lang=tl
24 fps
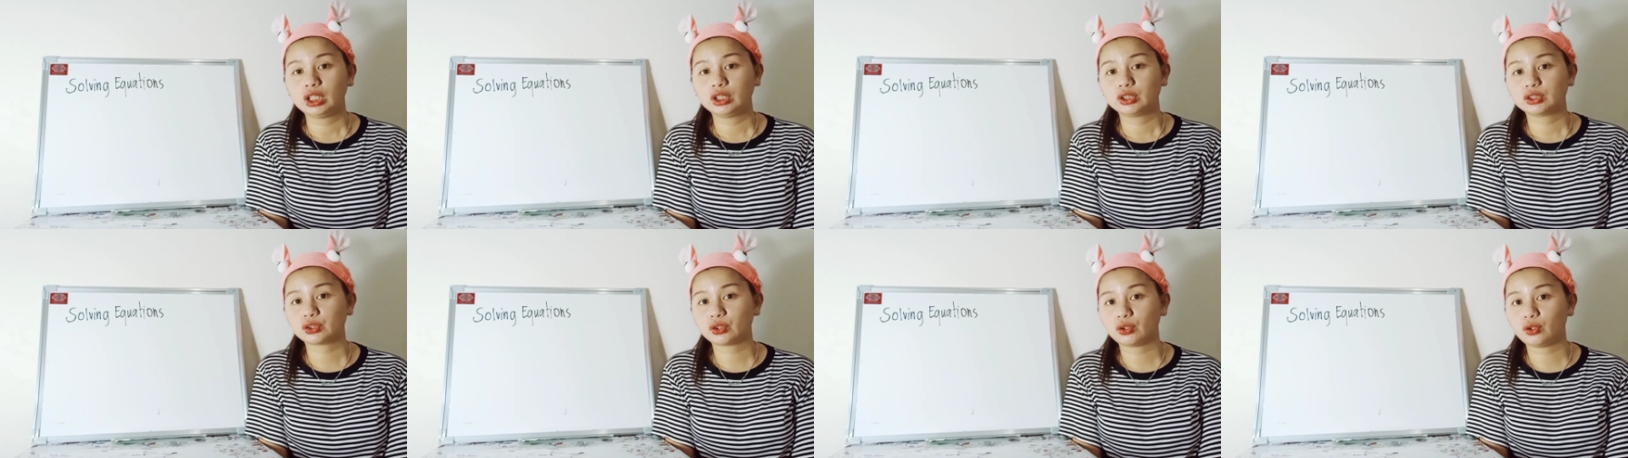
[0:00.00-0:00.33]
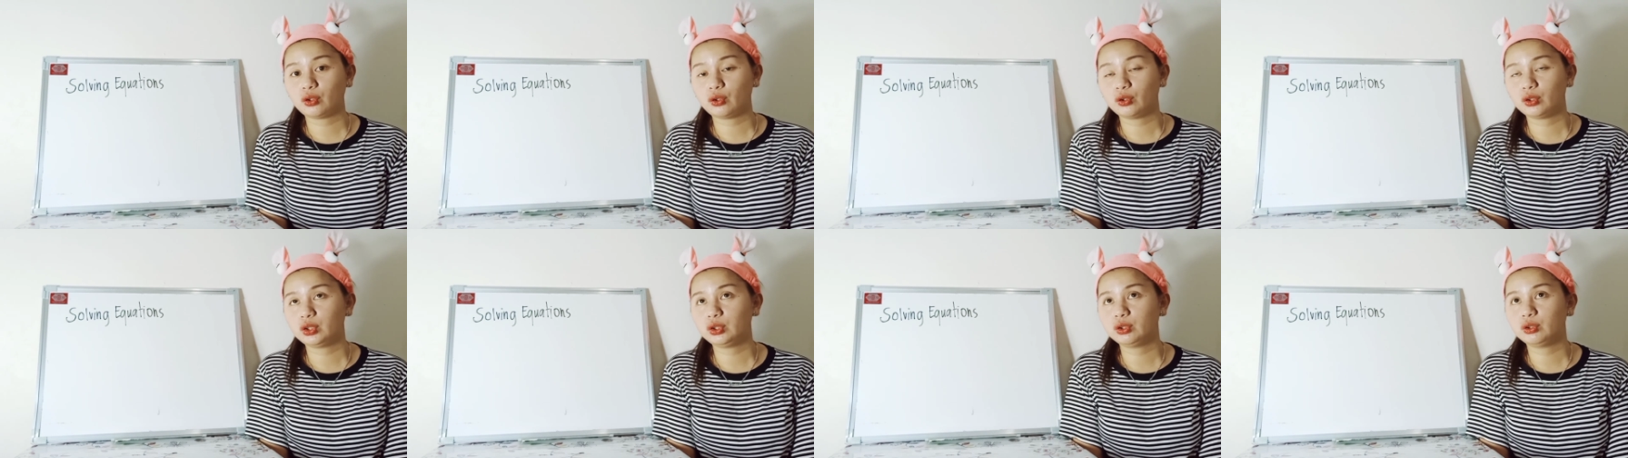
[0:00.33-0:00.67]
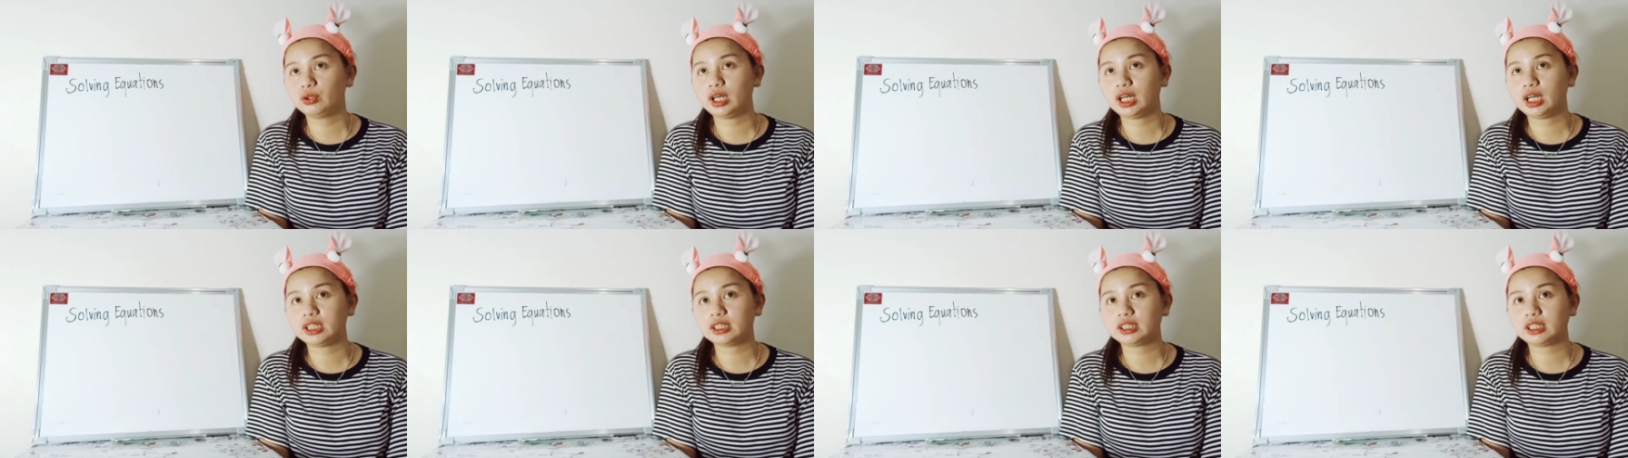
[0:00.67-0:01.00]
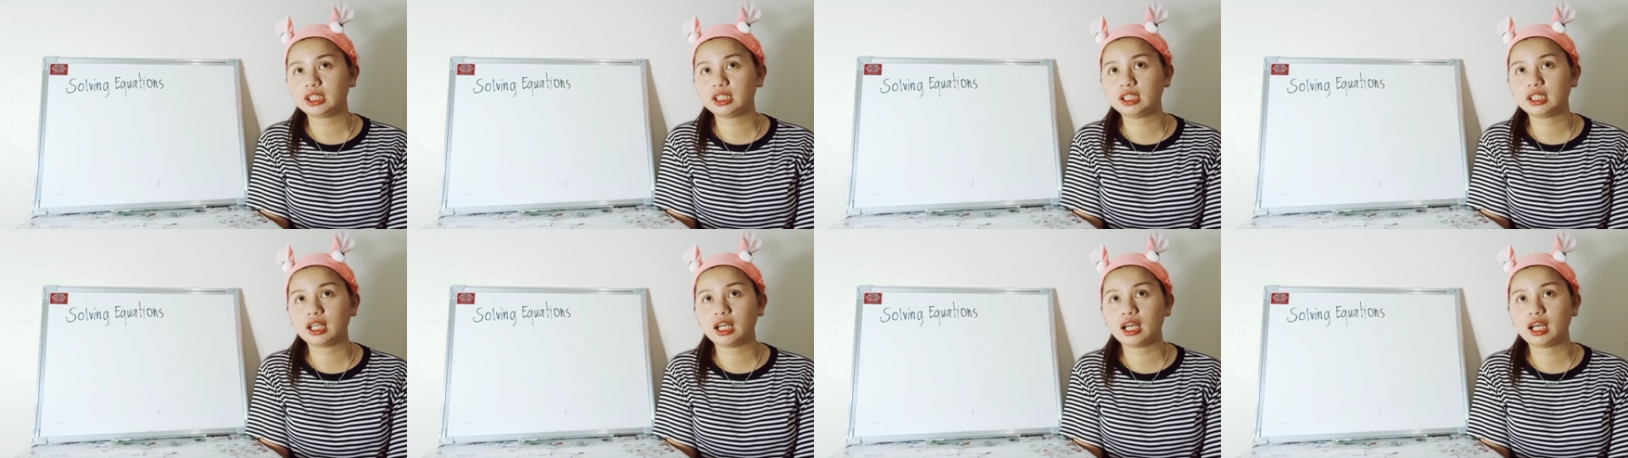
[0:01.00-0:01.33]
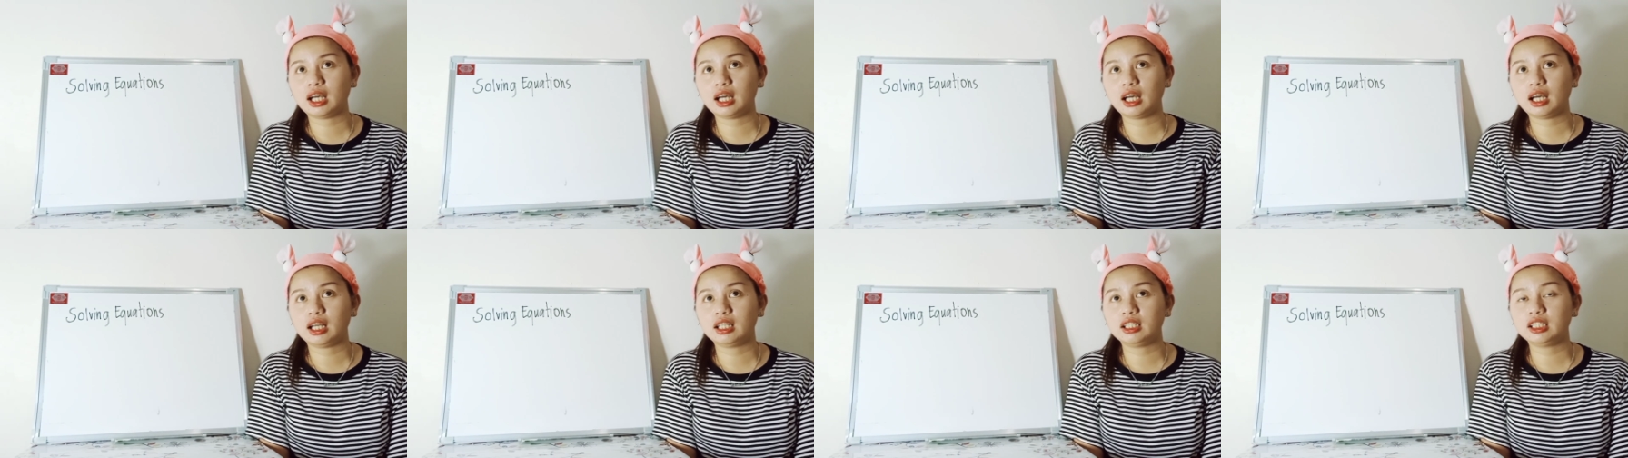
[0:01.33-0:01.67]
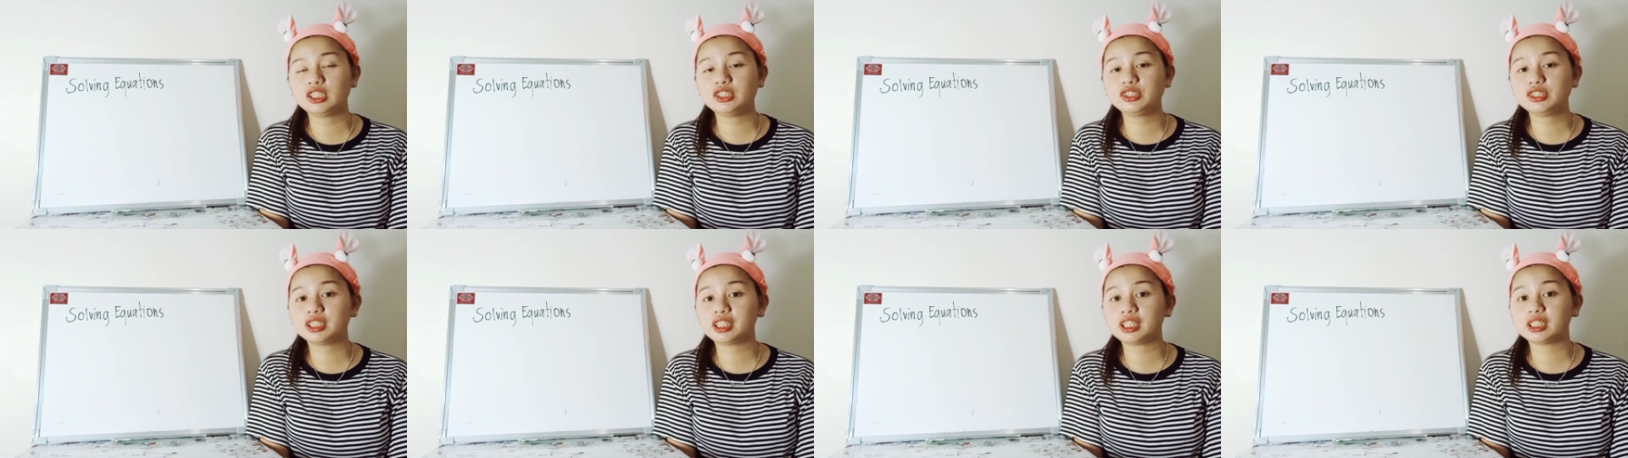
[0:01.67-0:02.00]
So, yung ating uh,
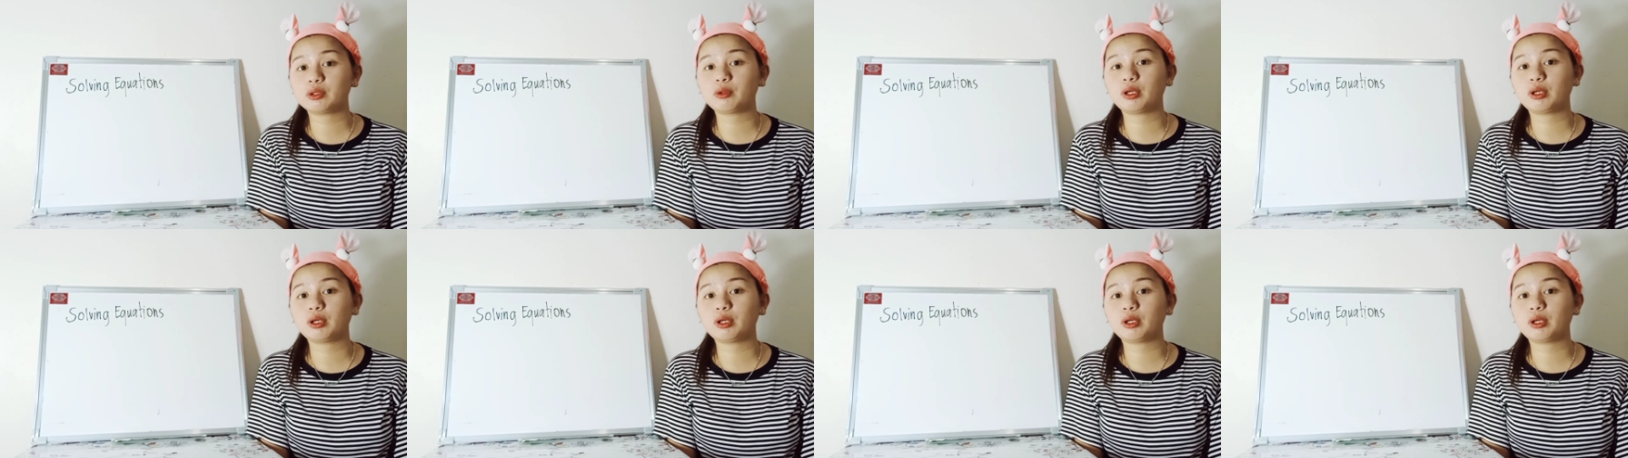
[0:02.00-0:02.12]
linear